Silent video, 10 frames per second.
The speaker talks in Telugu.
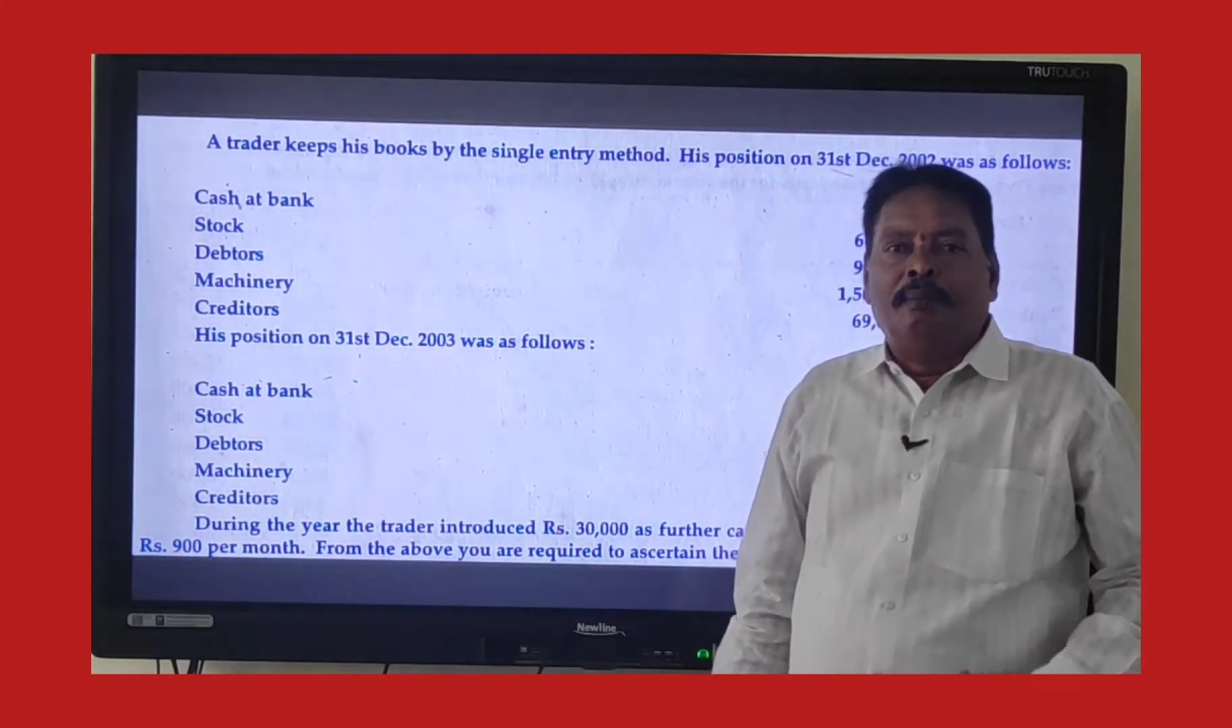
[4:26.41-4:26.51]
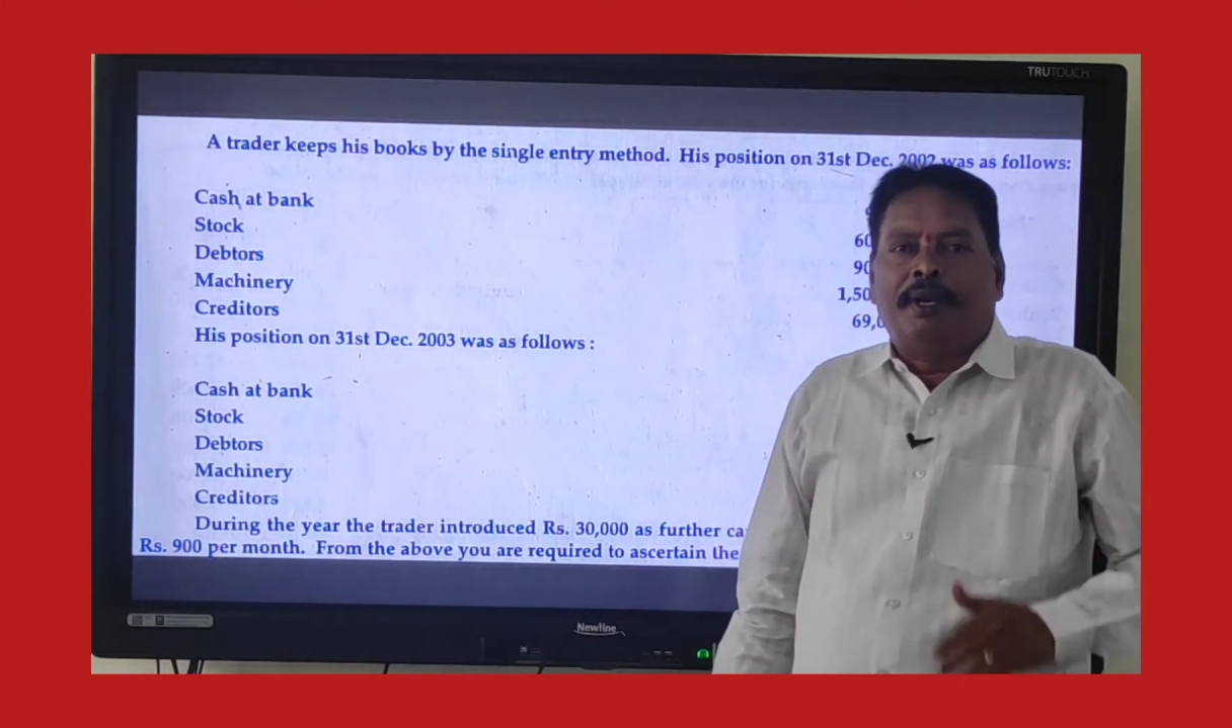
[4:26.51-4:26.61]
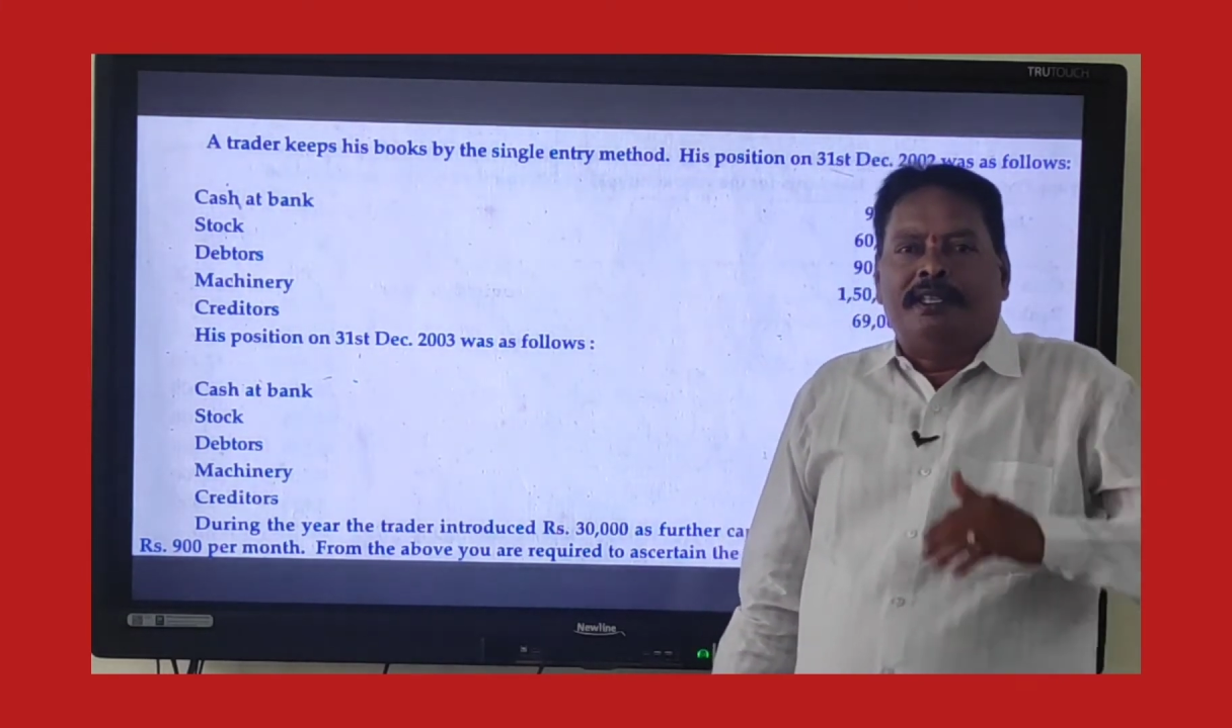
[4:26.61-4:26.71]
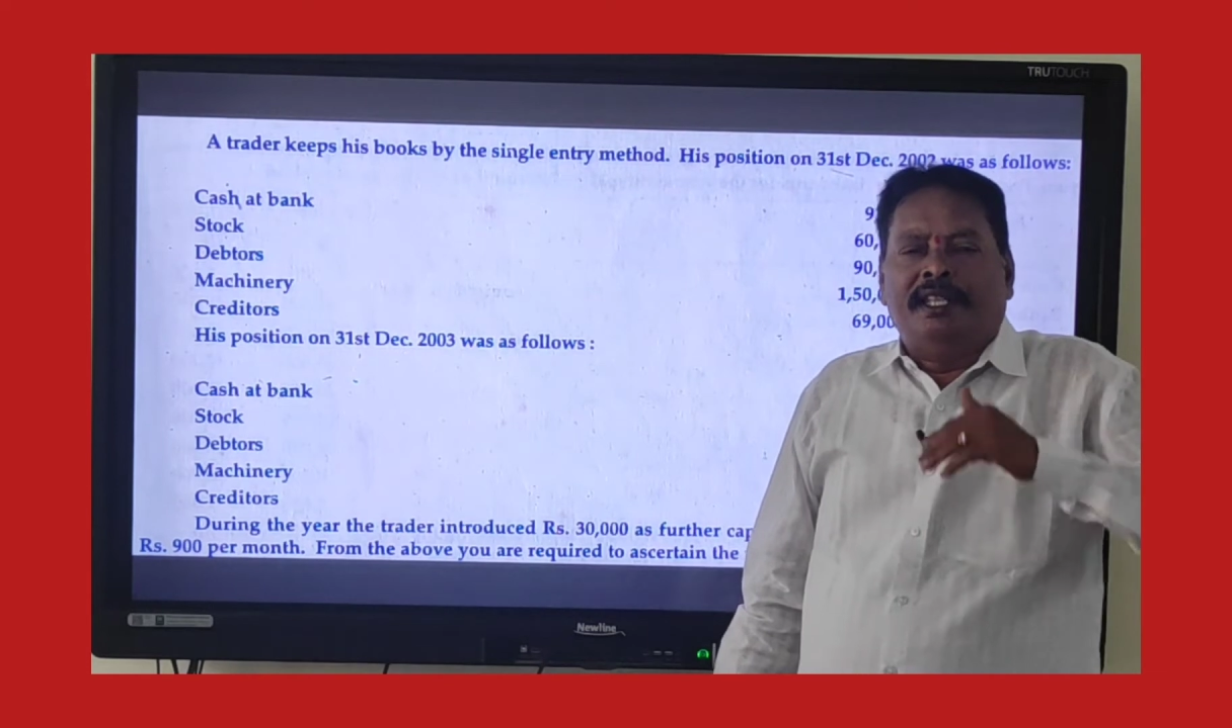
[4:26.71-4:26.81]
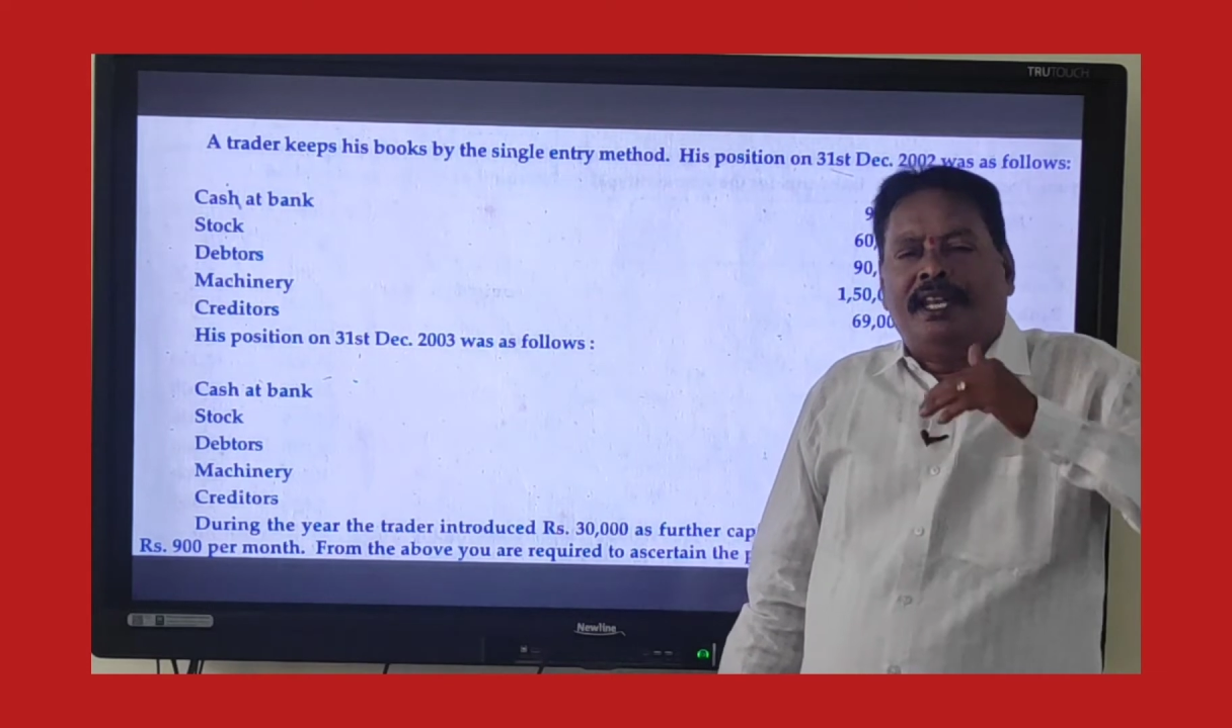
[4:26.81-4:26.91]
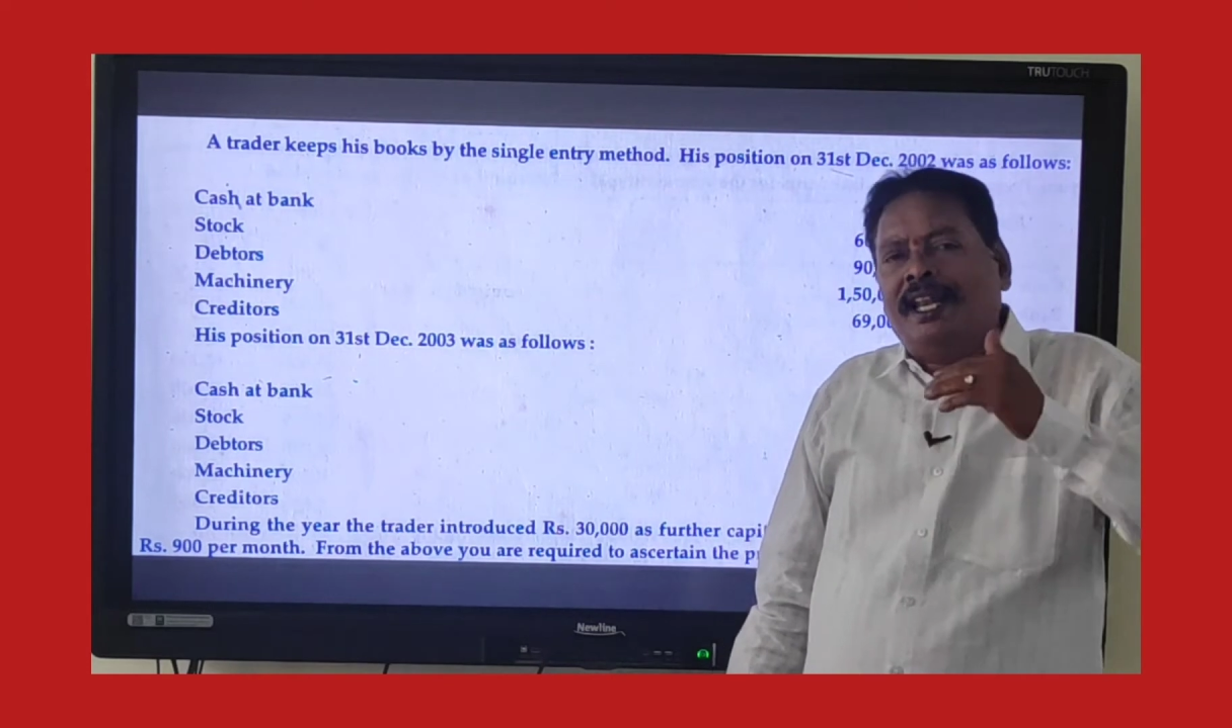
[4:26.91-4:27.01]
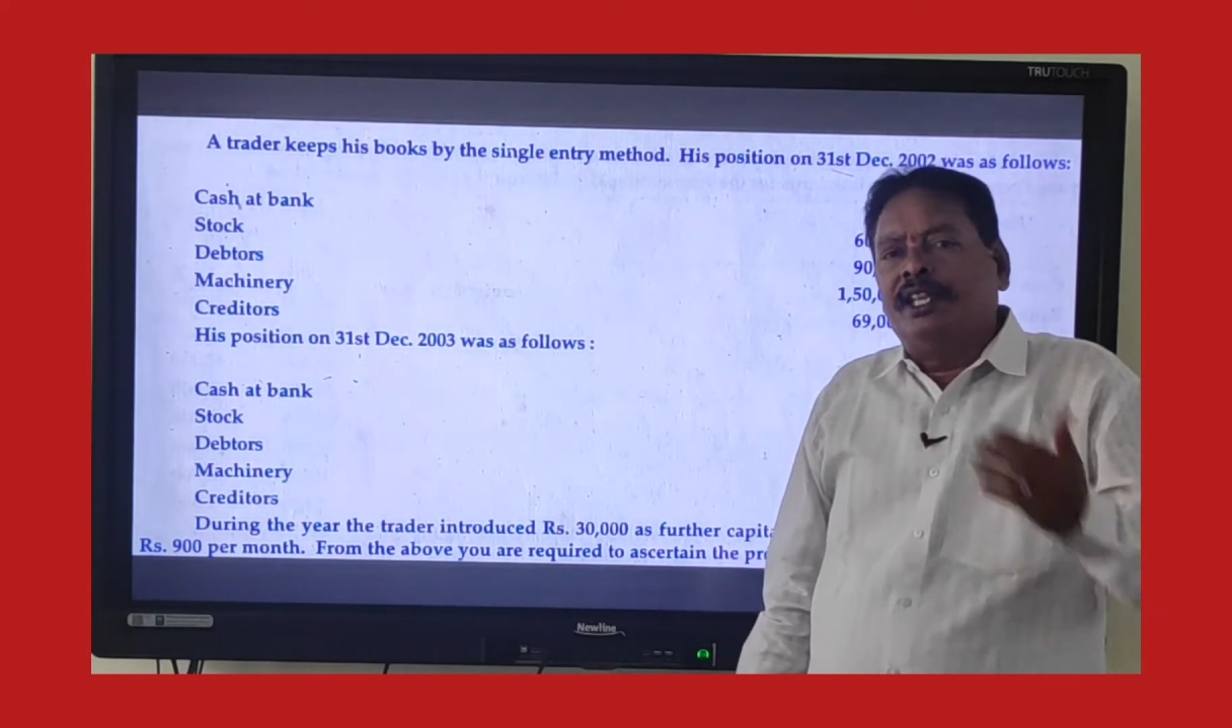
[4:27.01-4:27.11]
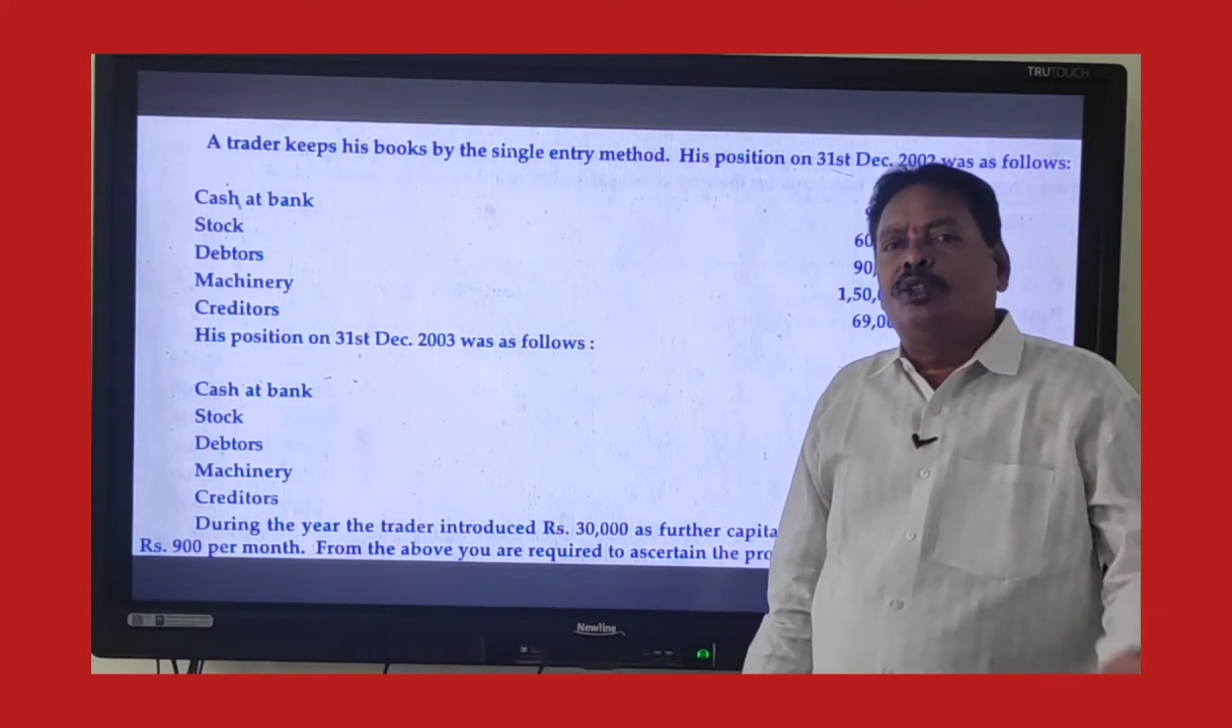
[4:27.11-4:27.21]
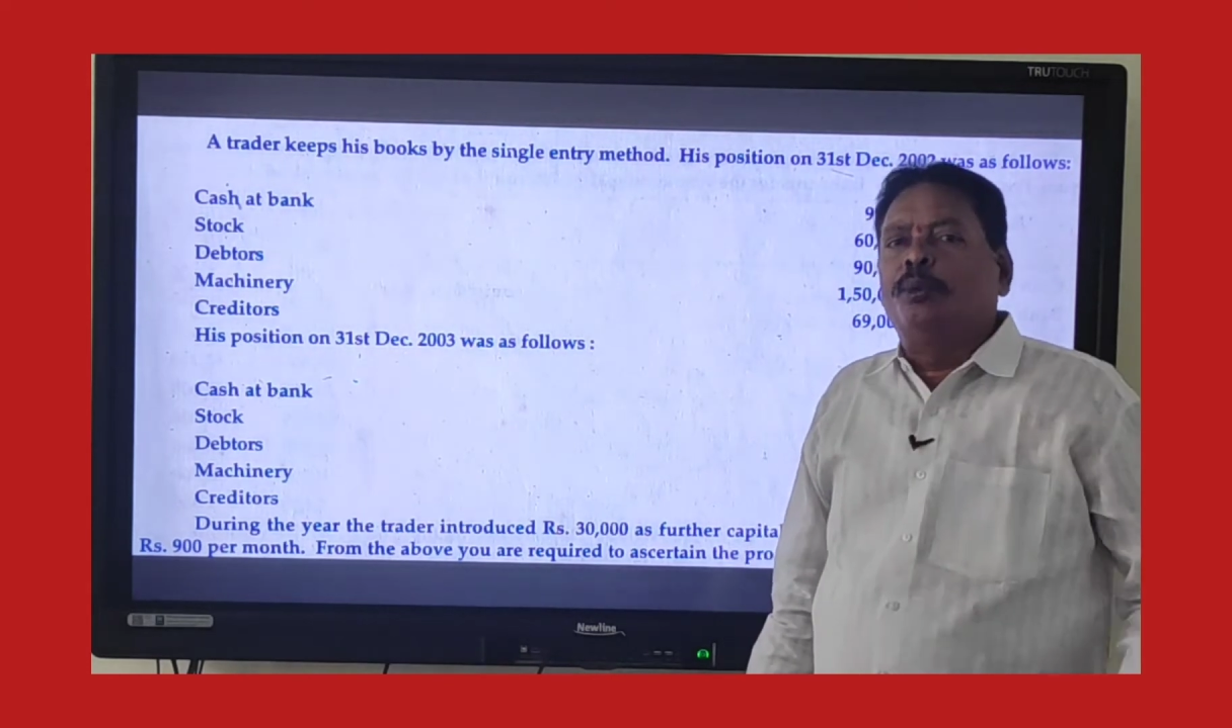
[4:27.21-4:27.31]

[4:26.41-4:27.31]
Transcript: ప్రతి నెలకి